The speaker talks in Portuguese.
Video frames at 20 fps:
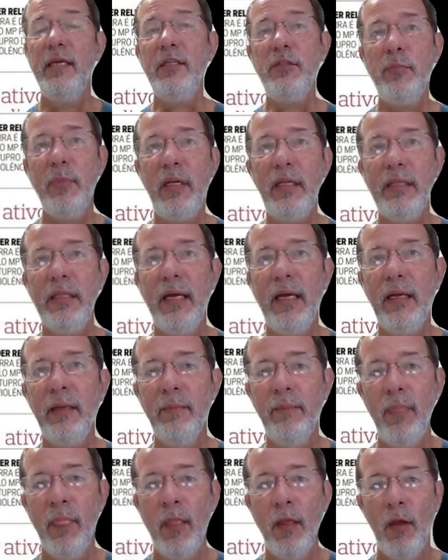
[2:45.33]
para
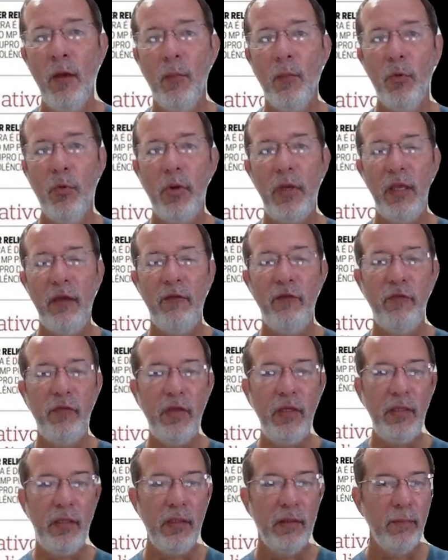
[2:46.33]
dar, porque
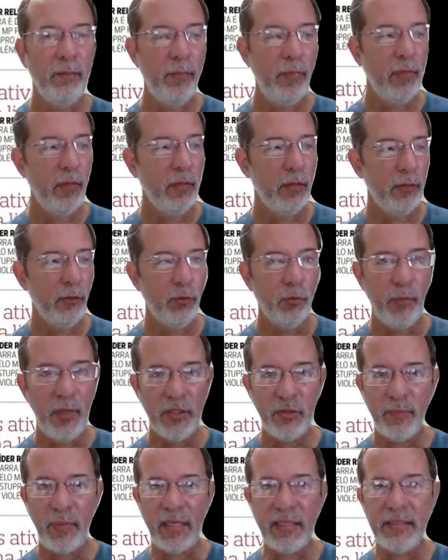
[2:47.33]
vim no
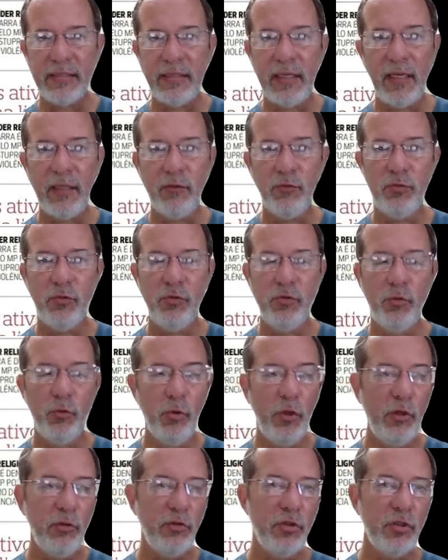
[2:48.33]
mês passado do
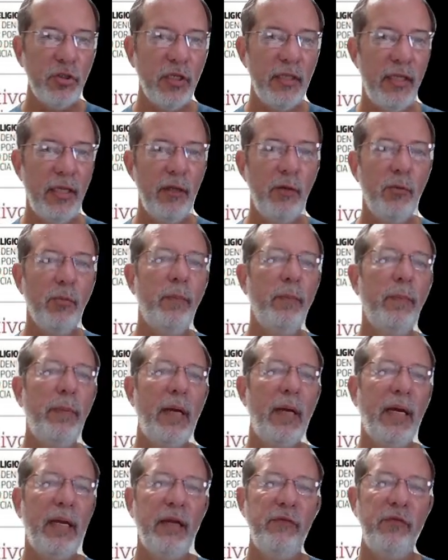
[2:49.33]
Rio de Janeiro
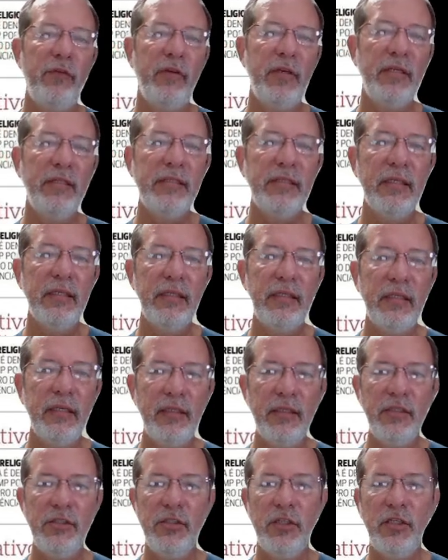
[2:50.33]
para a Feira de
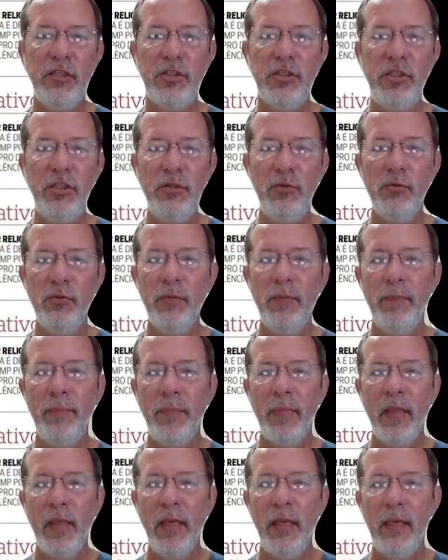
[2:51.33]
Santana dirigindo
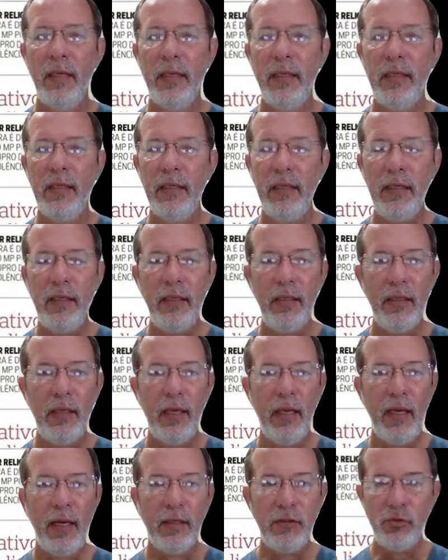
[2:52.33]
e
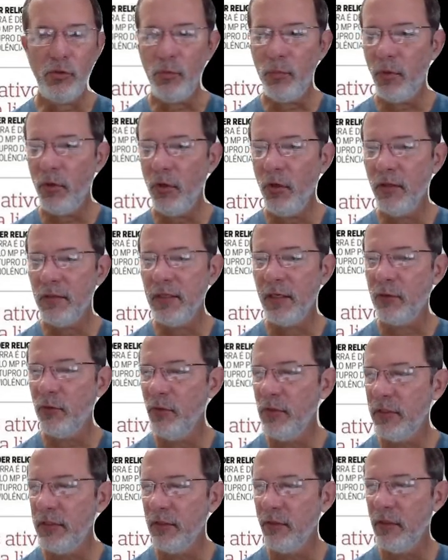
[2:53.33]
é assombrosa a
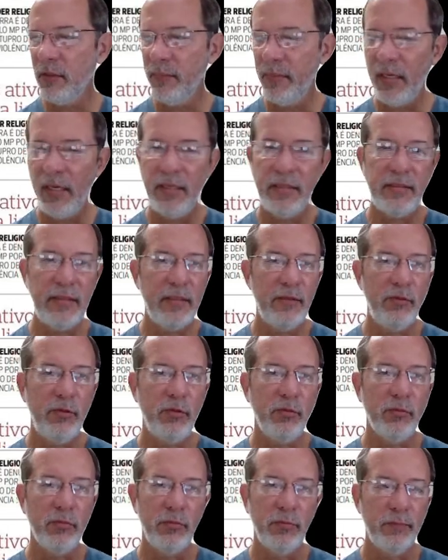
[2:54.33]
condição da BR-101.